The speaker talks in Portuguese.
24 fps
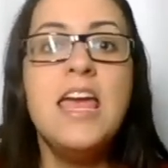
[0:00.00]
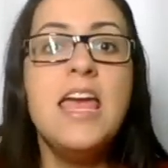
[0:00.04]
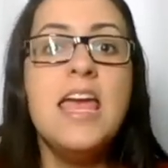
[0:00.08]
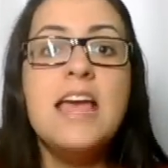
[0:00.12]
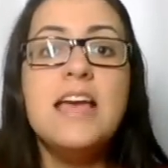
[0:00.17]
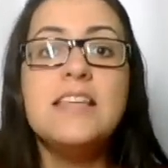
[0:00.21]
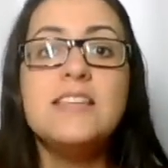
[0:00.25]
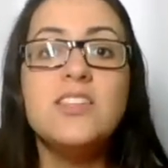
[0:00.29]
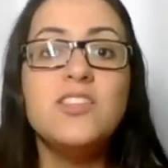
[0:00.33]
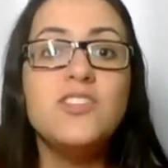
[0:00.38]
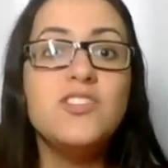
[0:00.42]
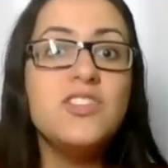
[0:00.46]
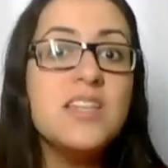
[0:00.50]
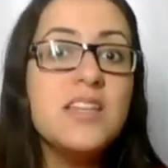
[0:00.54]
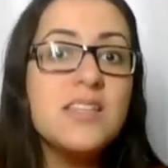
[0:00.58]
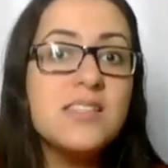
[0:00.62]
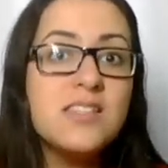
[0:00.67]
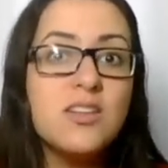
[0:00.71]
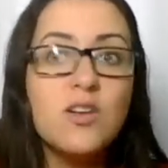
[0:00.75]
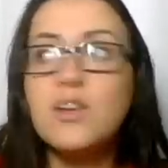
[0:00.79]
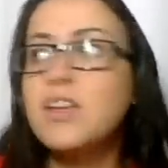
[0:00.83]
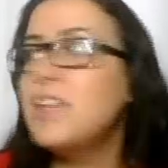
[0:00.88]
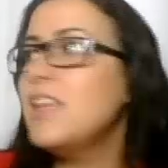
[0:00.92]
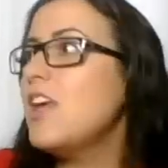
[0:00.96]
Esses dias
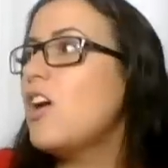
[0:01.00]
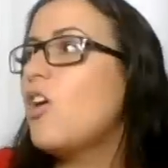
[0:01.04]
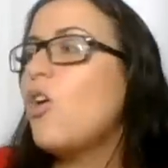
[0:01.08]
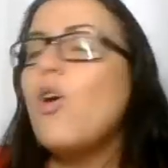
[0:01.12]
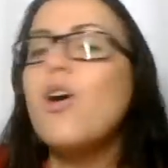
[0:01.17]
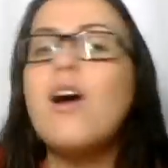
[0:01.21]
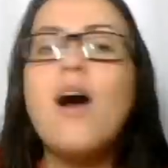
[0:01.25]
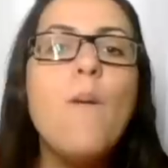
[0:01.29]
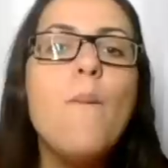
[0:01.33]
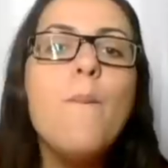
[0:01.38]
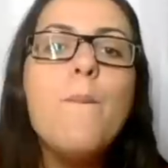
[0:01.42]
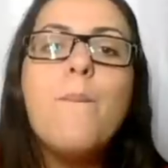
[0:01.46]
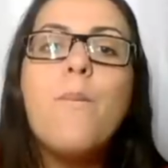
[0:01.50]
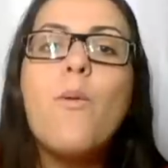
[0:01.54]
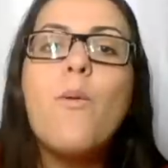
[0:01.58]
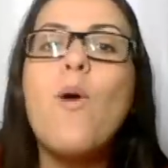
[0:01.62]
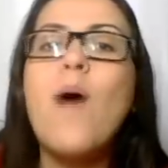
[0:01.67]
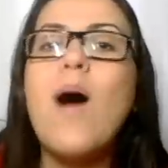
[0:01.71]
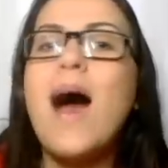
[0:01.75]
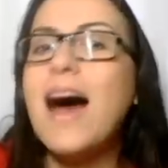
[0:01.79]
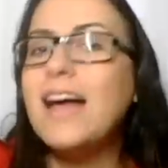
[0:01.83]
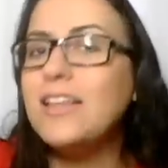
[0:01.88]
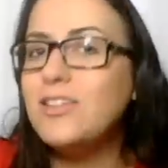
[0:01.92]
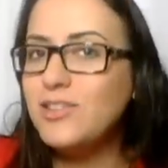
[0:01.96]
eu queria colar um
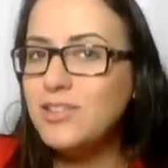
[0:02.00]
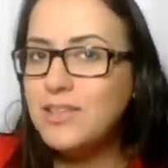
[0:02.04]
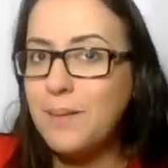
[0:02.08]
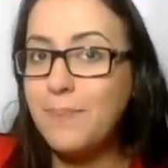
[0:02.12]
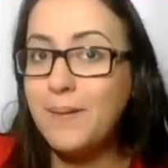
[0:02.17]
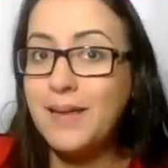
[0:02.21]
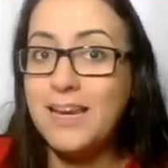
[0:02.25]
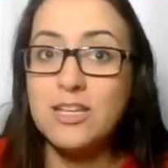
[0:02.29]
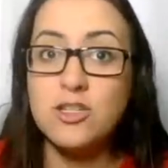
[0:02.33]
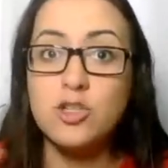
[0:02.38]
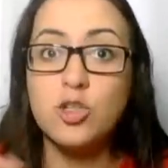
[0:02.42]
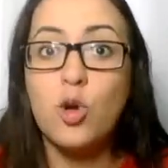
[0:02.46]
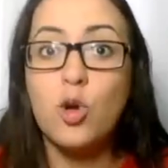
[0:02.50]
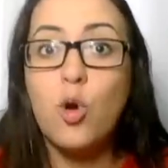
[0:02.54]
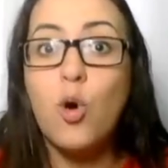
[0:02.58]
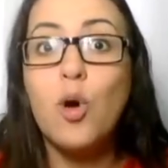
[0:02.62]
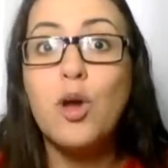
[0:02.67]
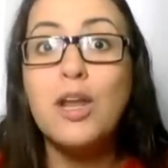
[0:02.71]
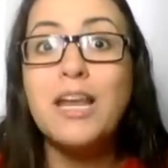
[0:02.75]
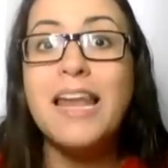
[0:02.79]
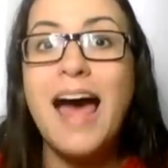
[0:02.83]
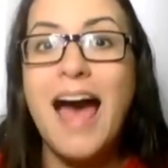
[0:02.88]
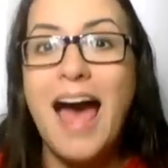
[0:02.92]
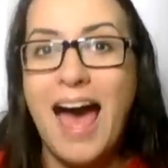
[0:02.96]
quadro na parede.
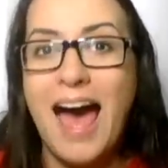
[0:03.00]
Colar!